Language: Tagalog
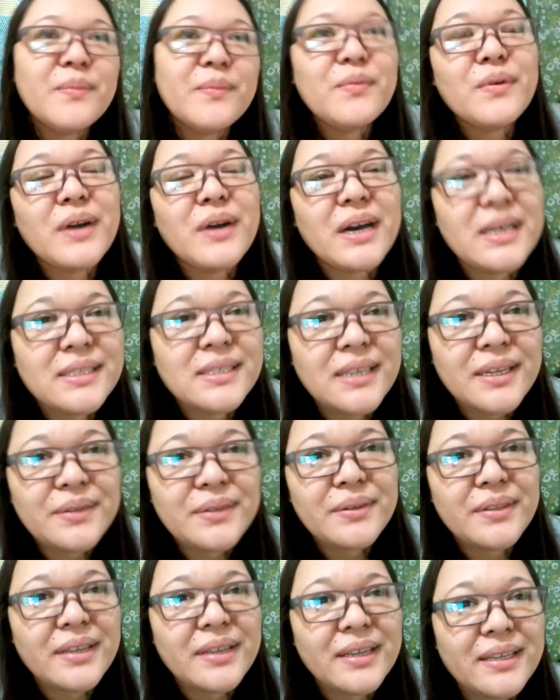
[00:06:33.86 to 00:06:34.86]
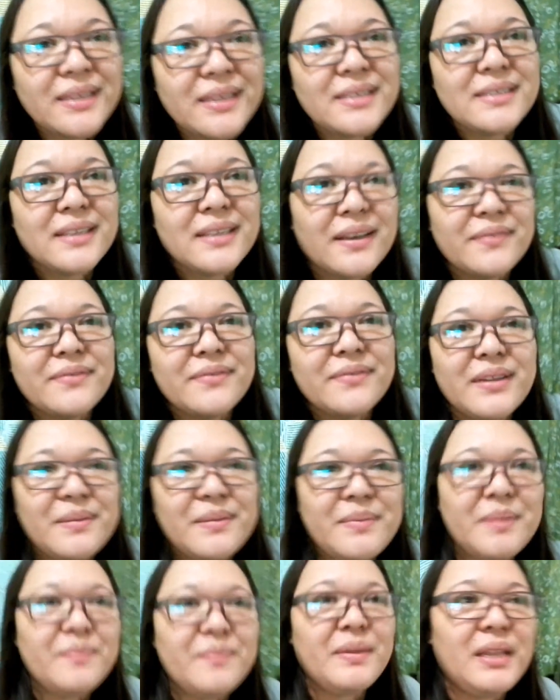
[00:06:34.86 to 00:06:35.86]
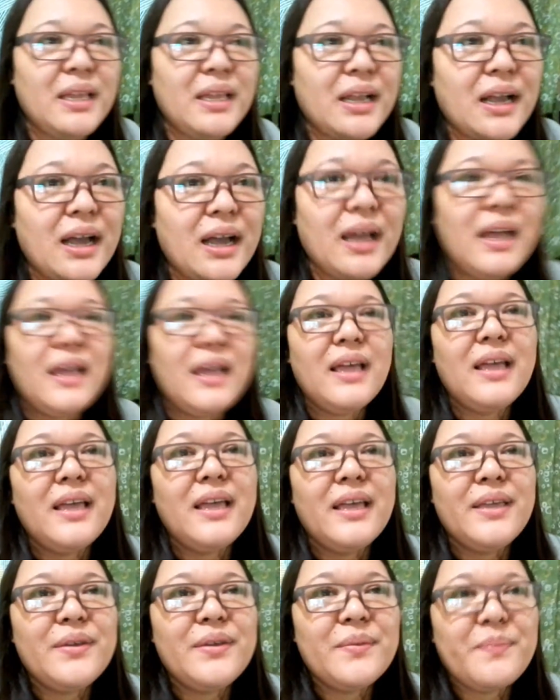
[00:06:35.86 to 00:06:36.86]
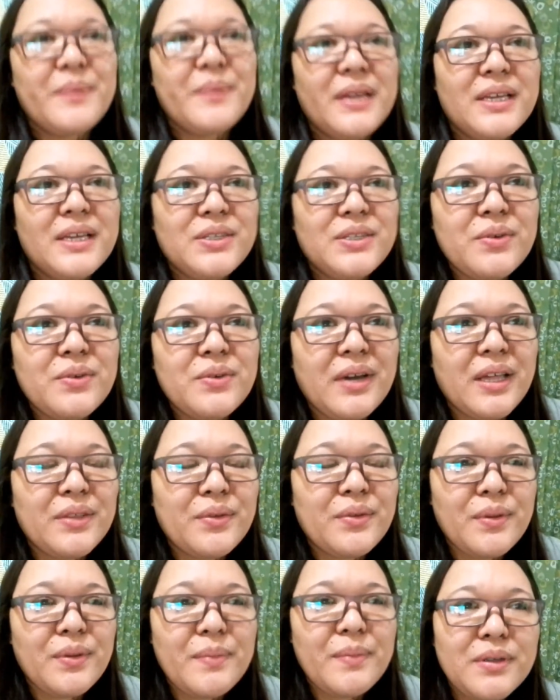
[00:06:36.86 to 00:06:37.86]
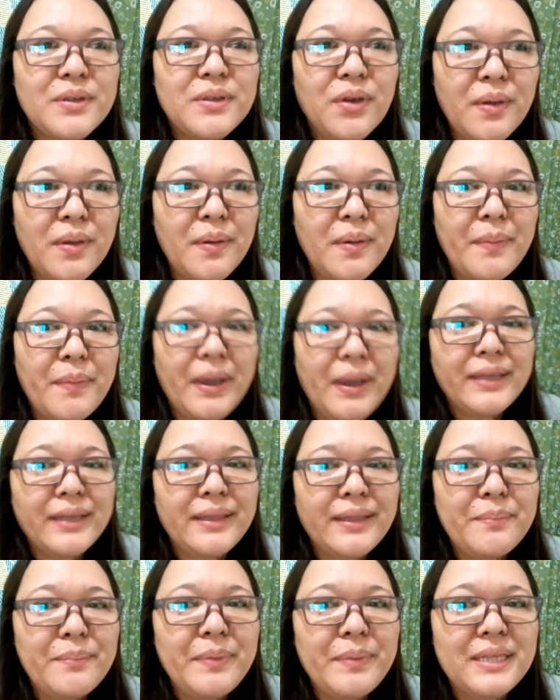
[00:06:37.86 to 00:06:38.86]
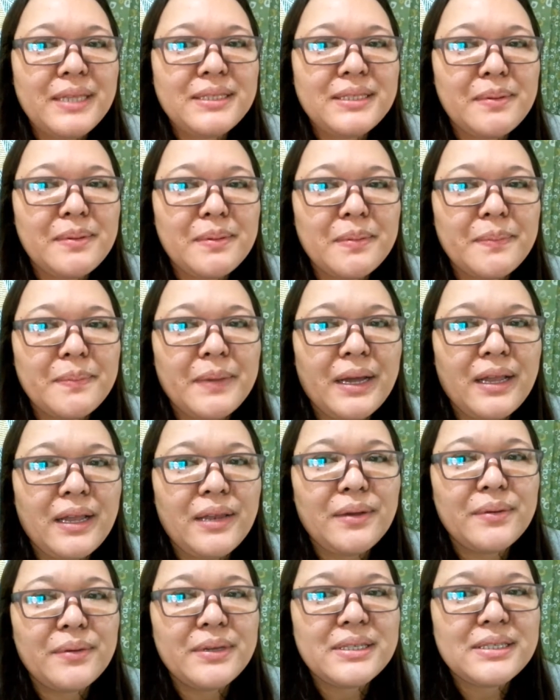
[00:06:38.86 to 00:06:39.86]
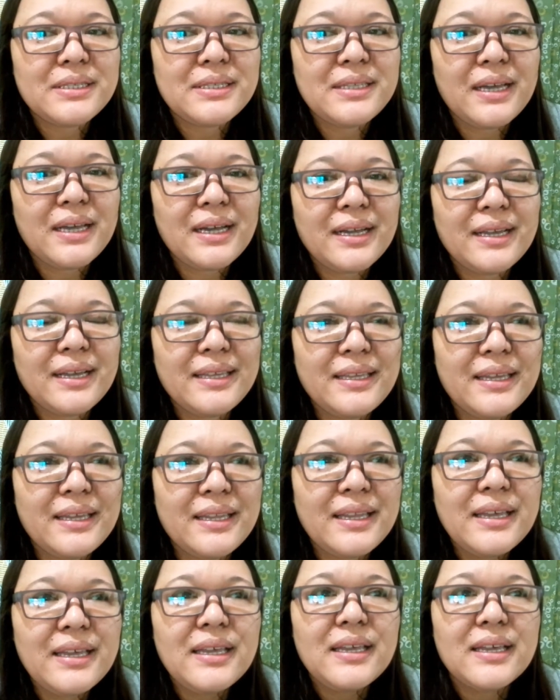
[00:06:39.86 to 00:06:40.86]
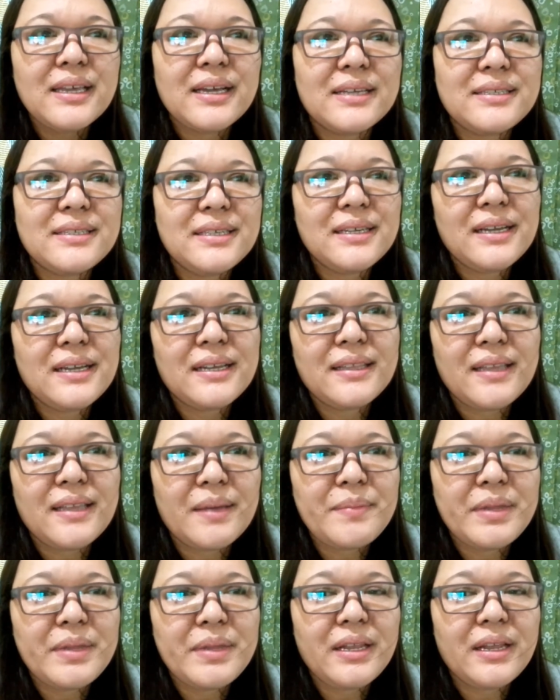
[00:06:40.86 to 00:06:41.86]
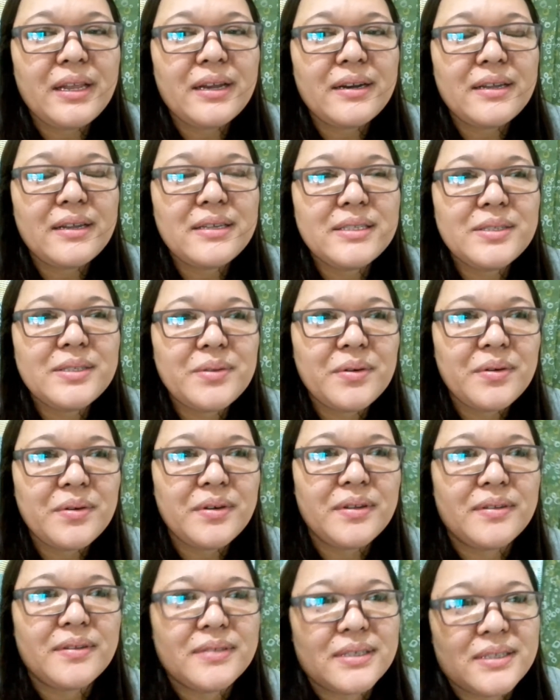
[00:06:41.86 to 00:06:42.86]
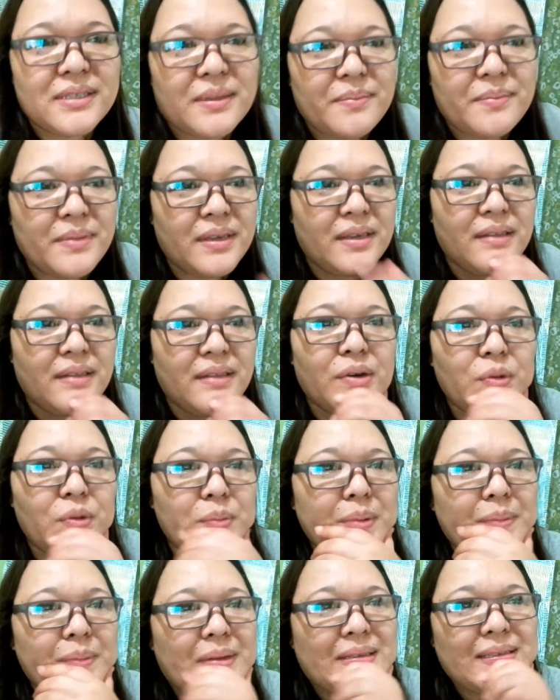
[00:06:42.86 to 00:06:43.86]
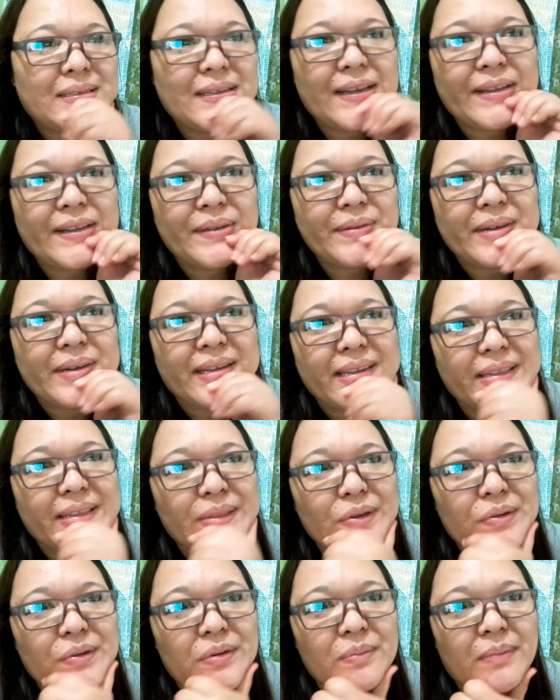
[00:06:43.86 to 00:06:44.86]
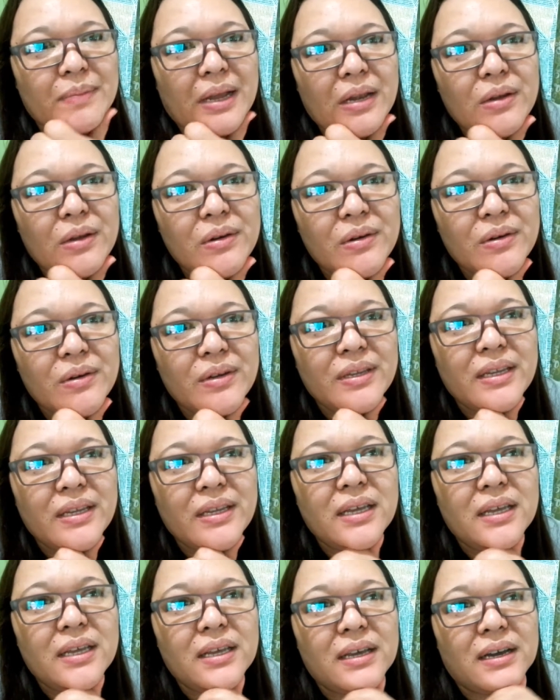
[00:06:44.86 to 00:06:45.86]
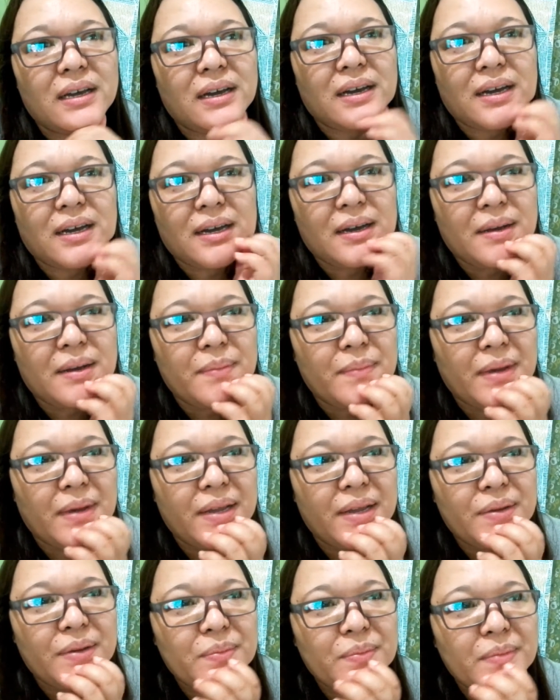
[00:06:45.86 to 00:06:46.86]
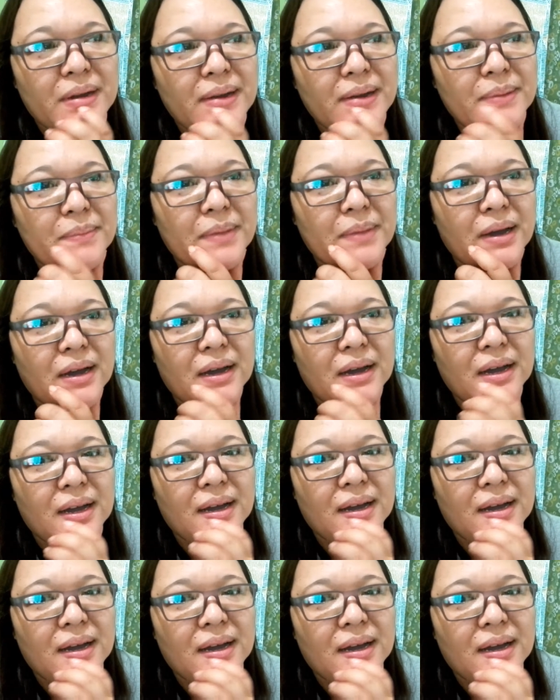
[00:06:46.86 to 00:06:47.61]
kinabukasan or 3 days after, bibili ka. Yung presyo ganito naman, ay, oh, bakit ang bilis naman, mahal ng isda, ganyan. Kasi nga, ang dami nilang reason. Sasabihin, ako ma'am kasi ano, ganito, balod, uh, maano ma, ma,